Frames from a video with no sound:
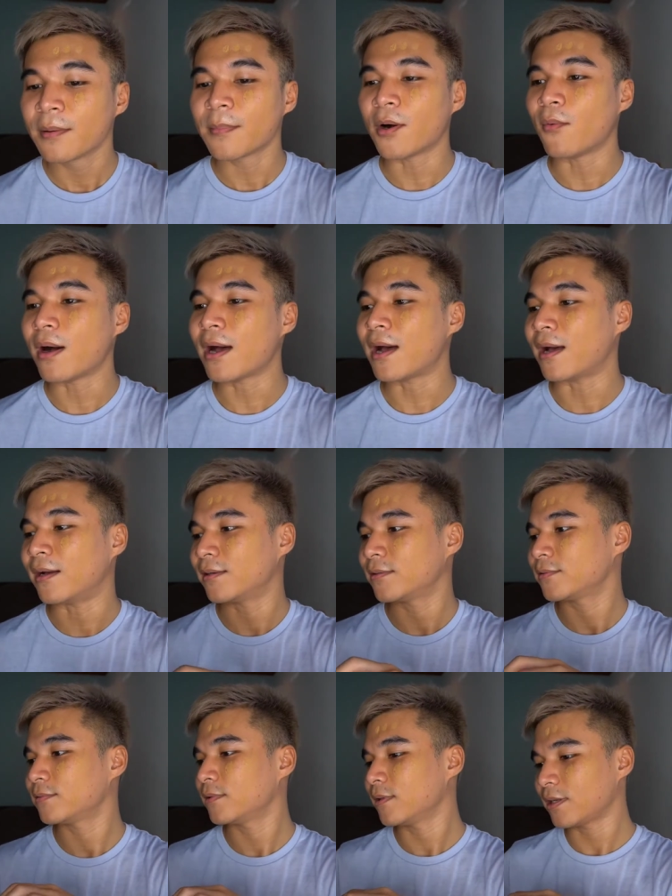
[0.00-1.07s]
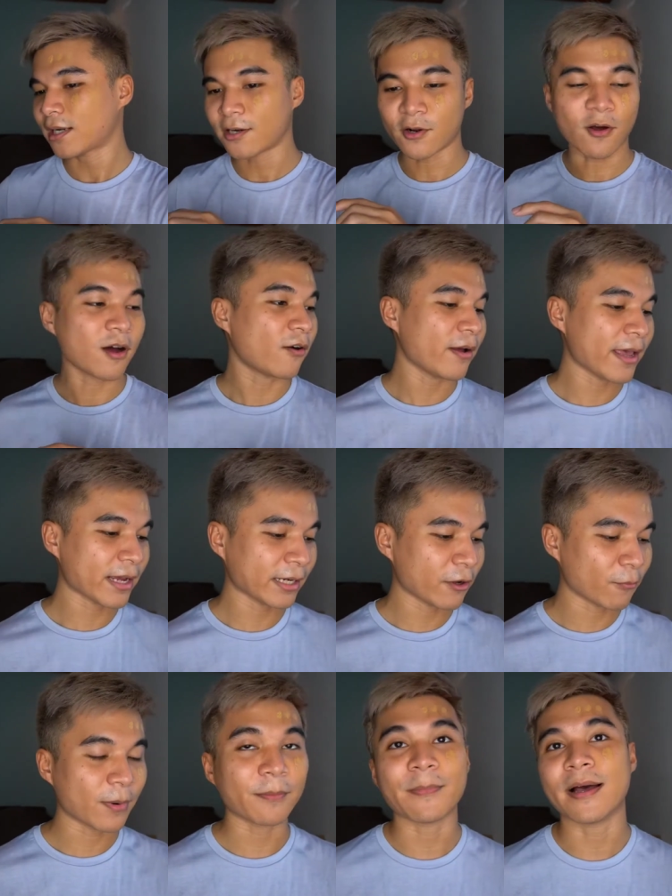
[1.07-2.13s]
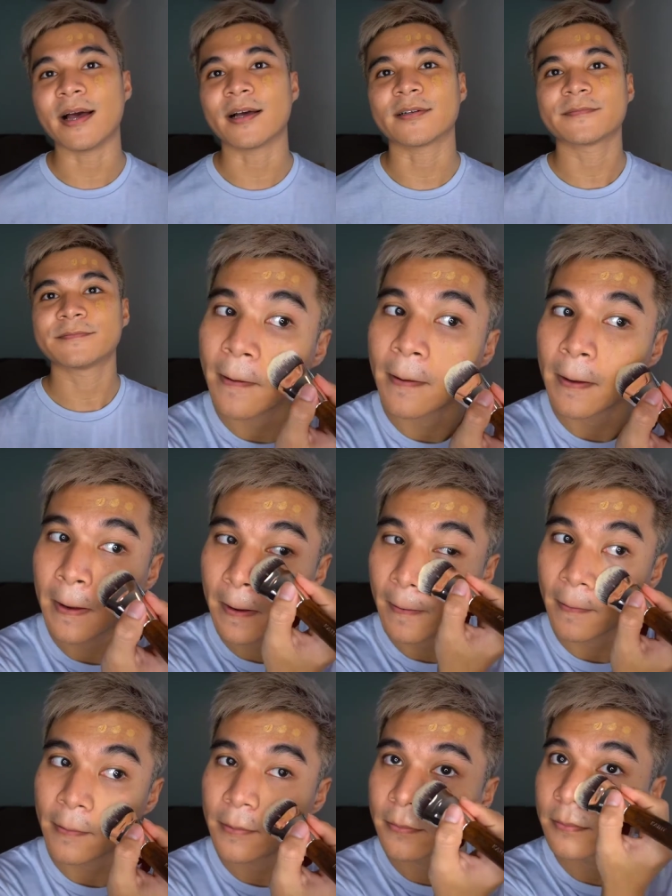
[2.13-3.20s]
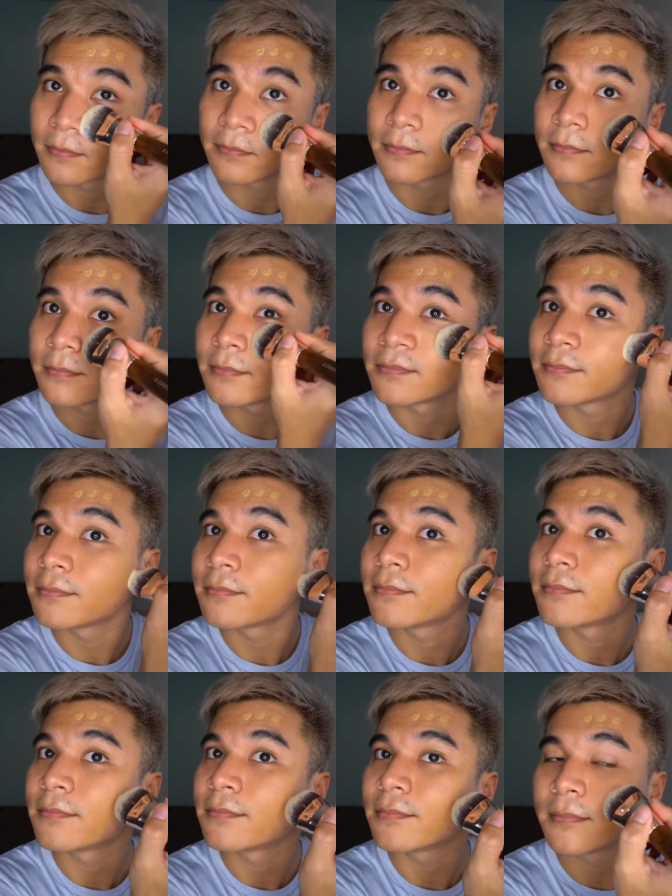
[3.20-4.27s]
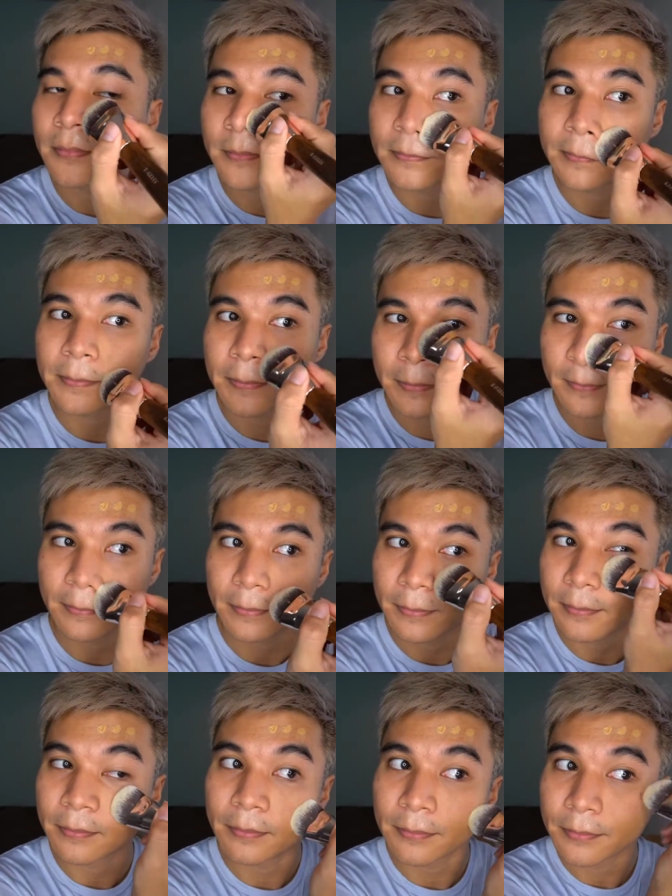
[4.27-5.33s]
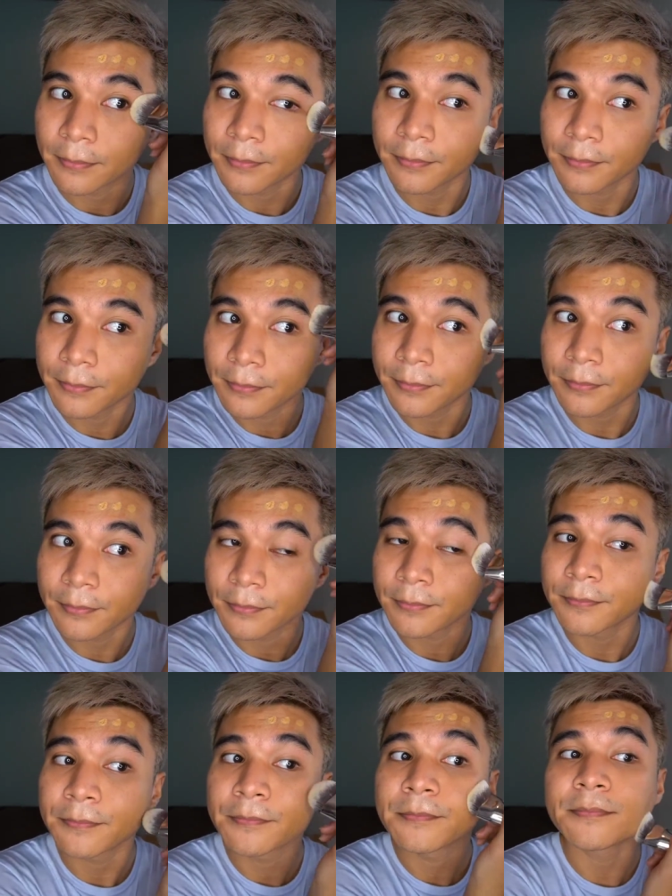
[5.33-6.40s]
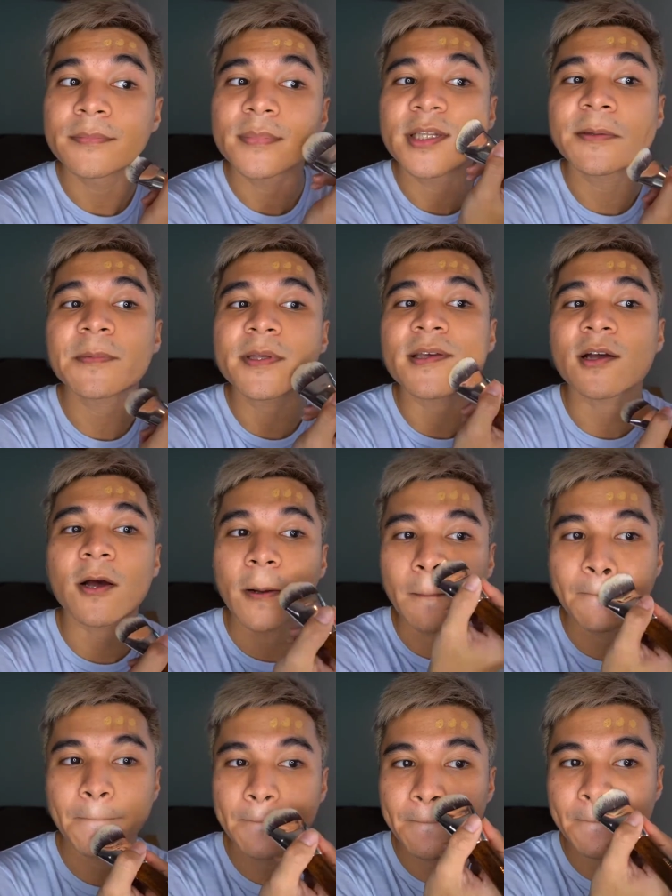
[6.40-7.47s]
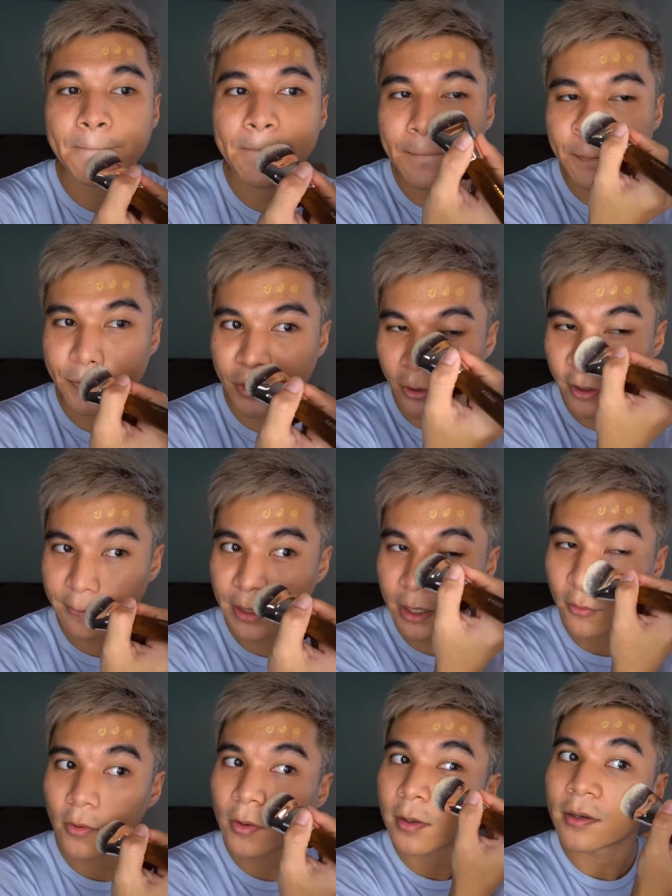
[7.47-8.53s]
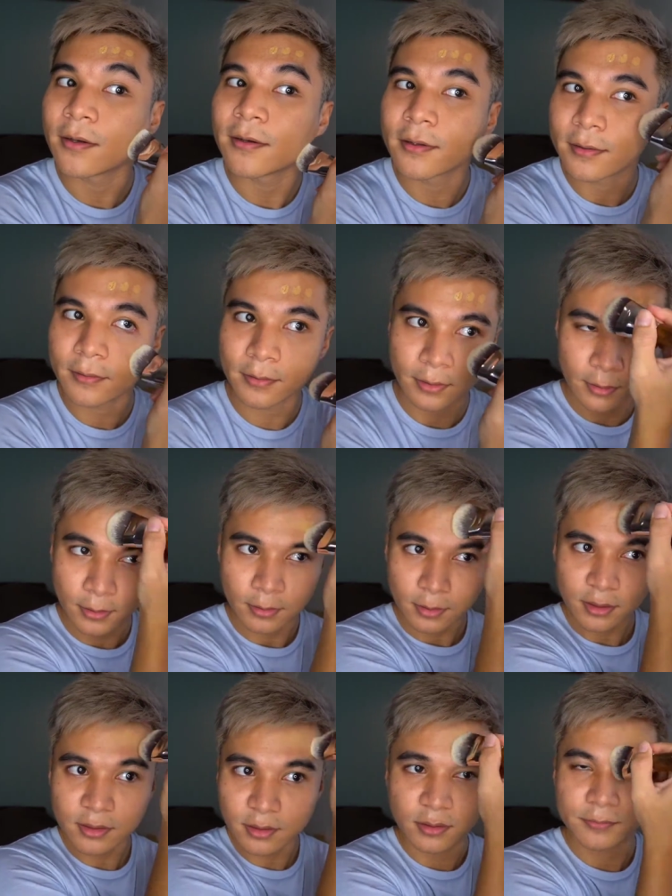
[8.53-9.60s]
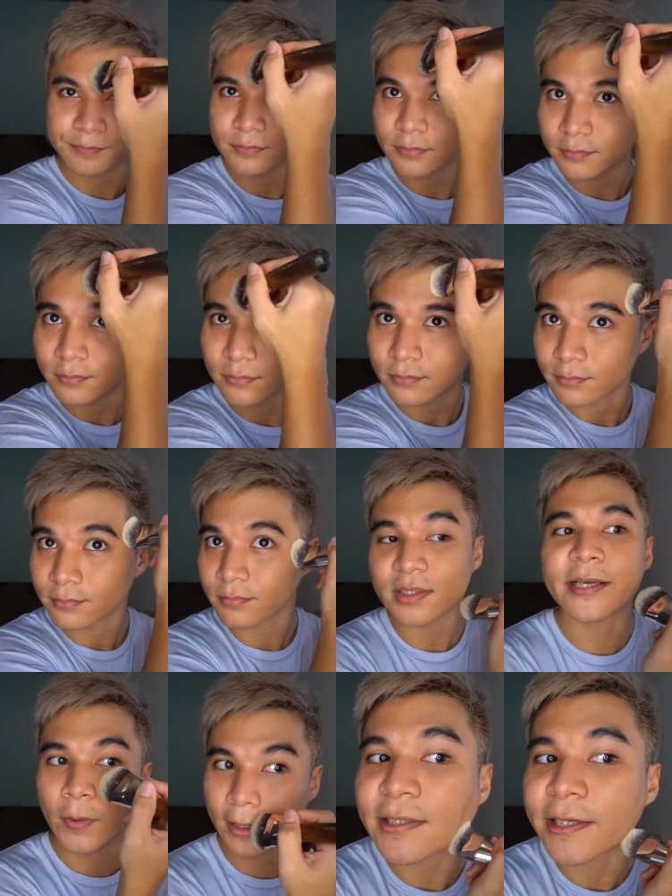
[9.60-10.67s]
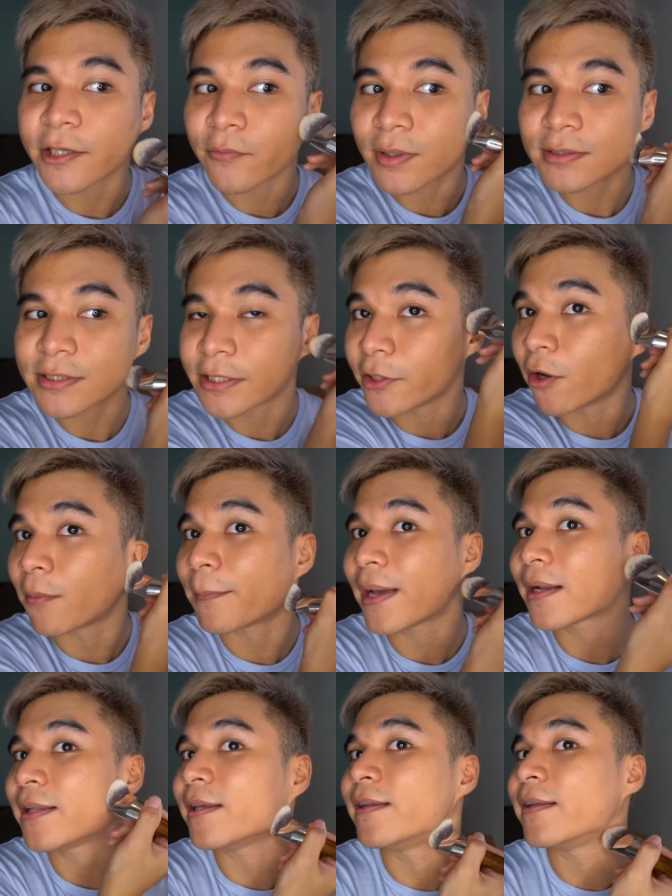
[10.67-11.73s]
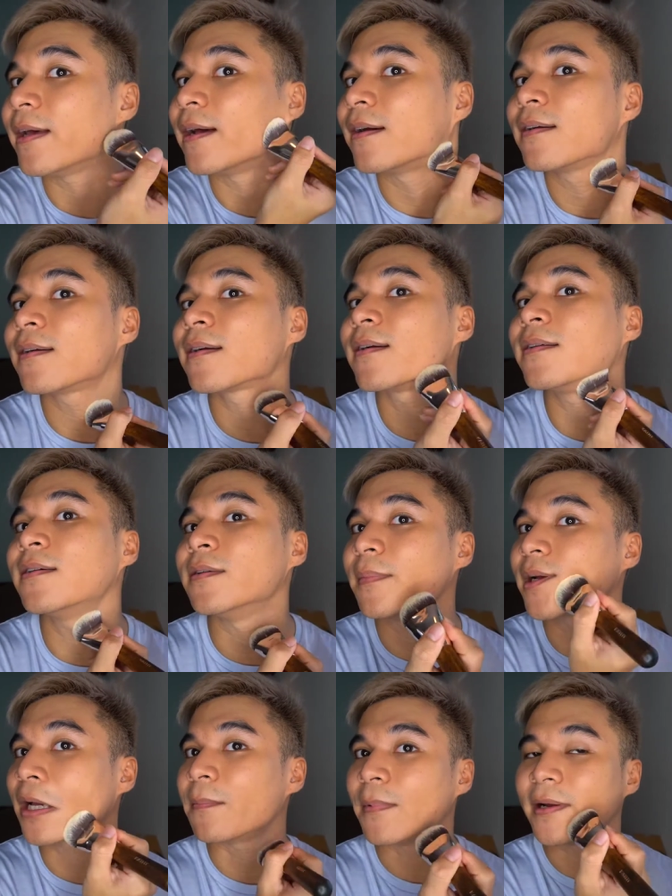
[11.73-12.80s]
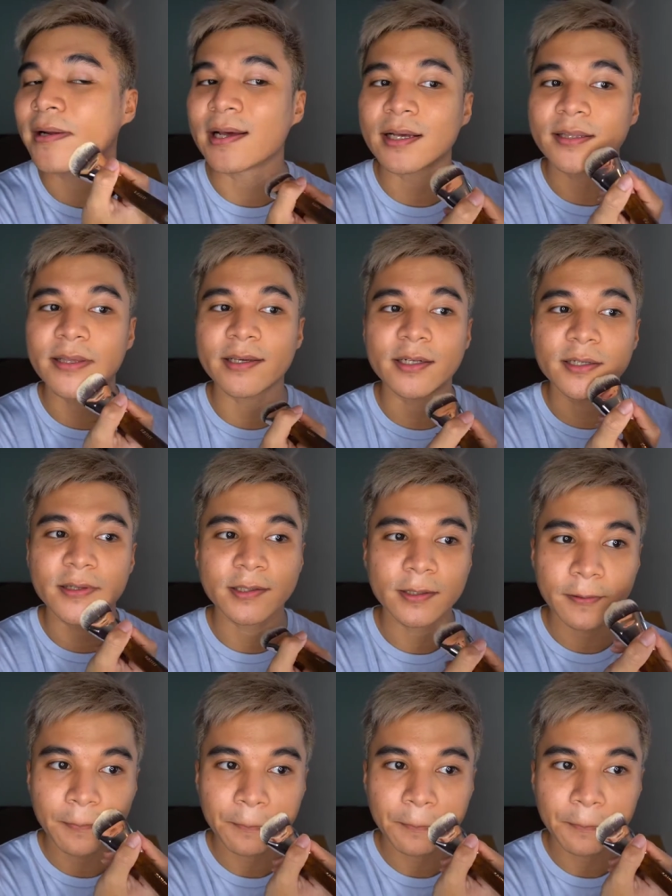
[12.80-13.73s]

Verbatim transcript: เพราะว่าน้องเขาแห้งเร็วมากๆรีบเกลี่ยก่อนเดี๋ยวค่อยเมาส์ก็คือจะเห็นว่าสีน้องแป้งทินเนี่ยกลืนไปกับใบหน้าเต้เลย